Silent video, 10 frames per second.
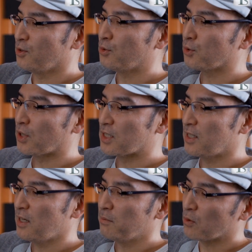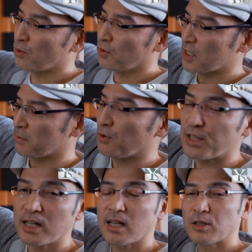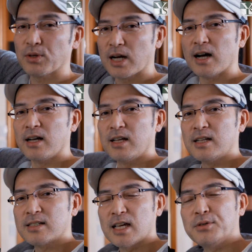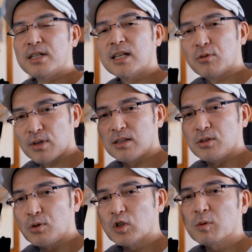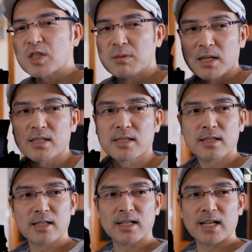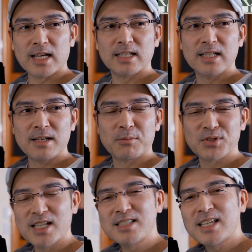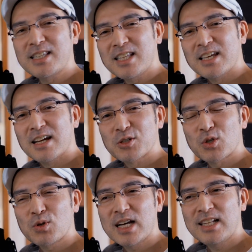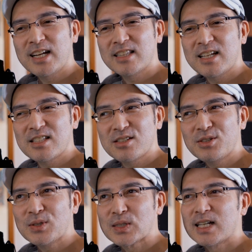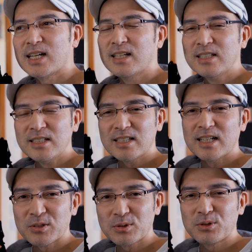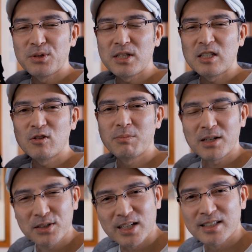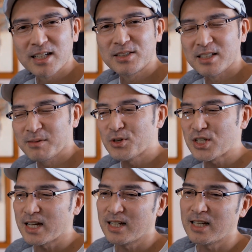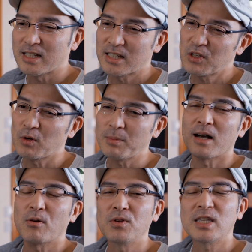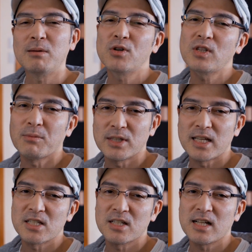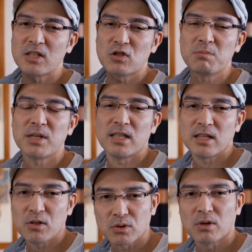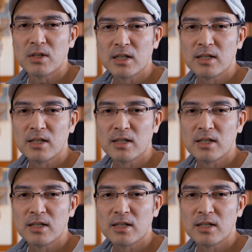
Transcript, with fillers: いうことですね、まあ、ここにスマホ入れたりとか財布入れたりとかっていうこともします。はい、もう全然ねあの紹介に値するようなあのクオリティのバッグではなくてね申し訳ないんですけど、まあ、こんなものでもねしっかり準備ができると、